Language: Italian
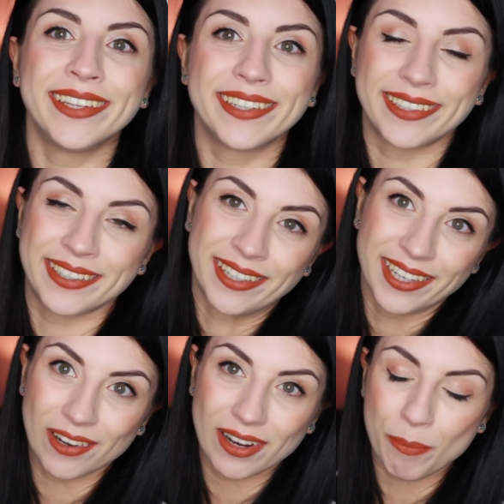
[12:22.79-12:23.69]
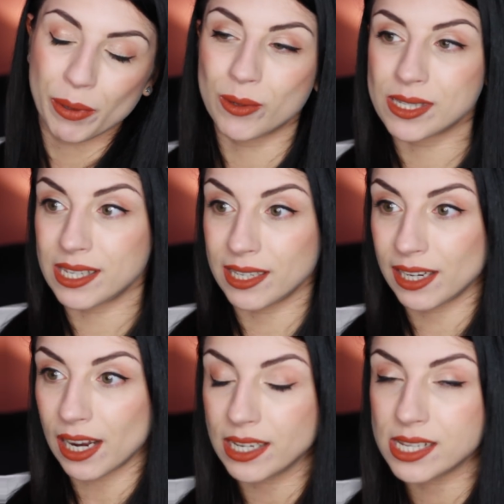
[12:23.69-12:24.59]
eh, che non è poi così
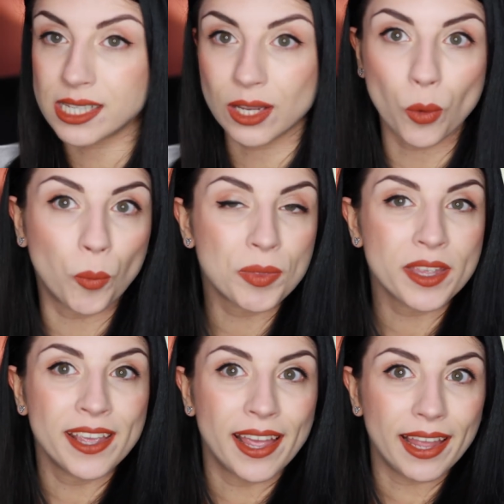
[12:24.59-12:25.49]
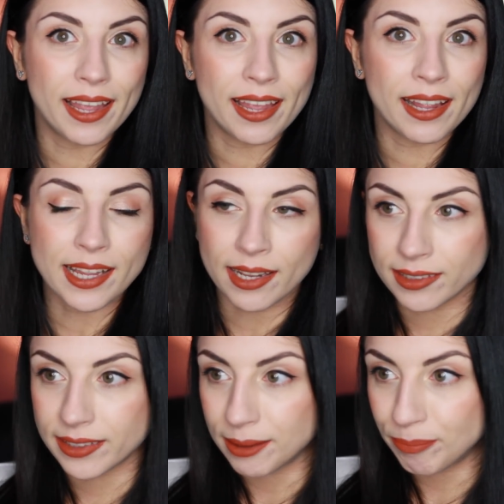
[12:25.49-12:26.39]
realistico. E
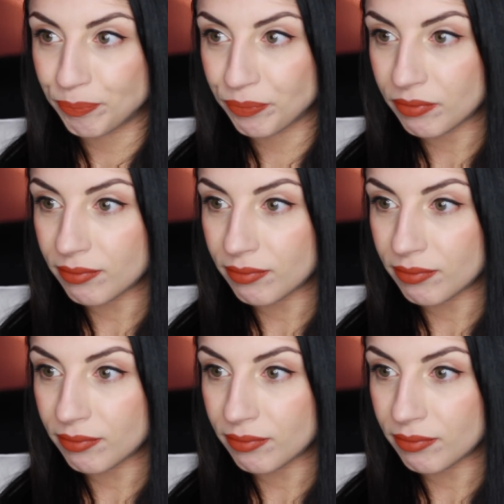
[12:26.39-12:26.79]
niente,